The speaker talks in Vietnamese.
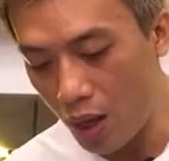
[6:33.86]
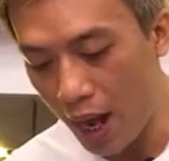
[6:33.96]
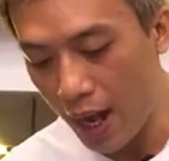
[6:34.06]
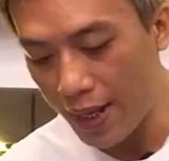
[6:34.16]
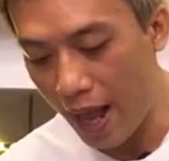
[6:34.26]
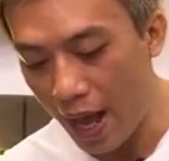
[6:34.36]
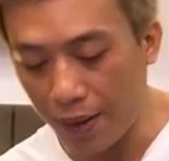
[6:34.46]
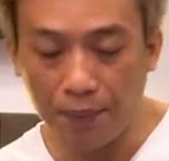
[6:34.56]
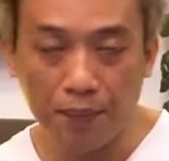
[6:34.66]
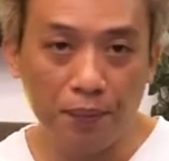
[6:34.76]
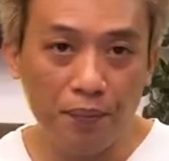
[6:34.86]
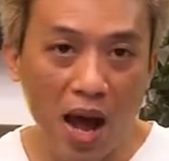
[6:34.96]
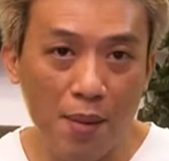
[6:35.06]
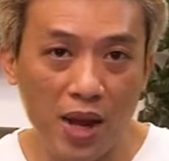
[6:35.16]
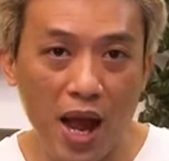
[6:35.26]
là dài
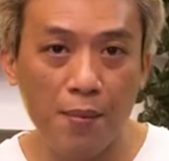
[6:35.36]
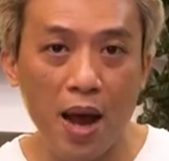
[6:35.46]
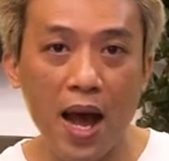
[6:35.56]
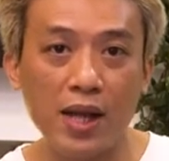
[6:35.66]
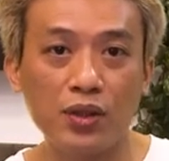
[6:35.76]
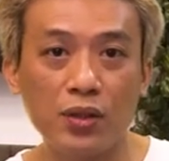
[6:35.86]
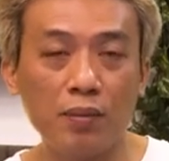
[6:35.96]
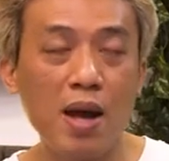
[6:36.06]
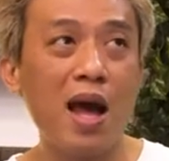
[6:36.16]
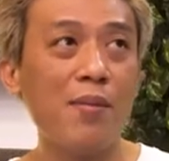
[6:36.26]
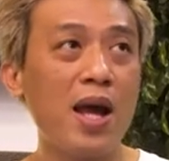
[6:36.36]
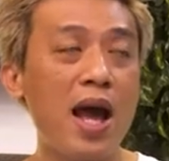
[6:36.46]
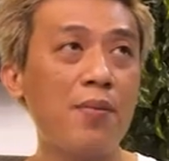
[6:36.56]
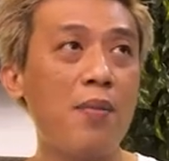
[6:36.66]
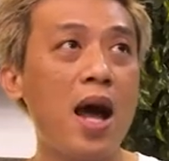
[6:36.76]
32 bars.
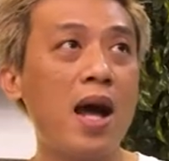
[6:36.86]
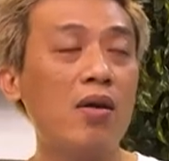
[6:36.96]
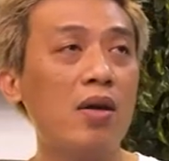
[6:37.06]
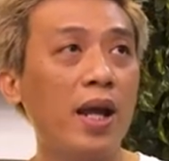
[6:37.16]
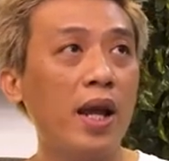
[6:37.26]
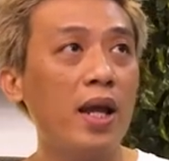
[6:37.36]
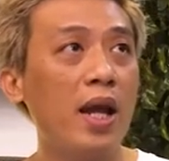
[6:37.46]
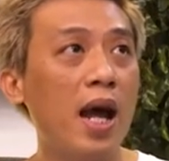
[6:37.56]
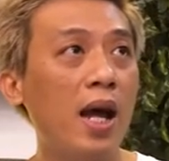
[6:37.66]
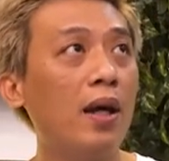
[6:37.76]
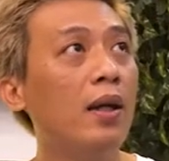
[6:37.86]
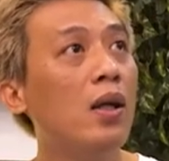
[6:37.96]
32 bar có nghĩa là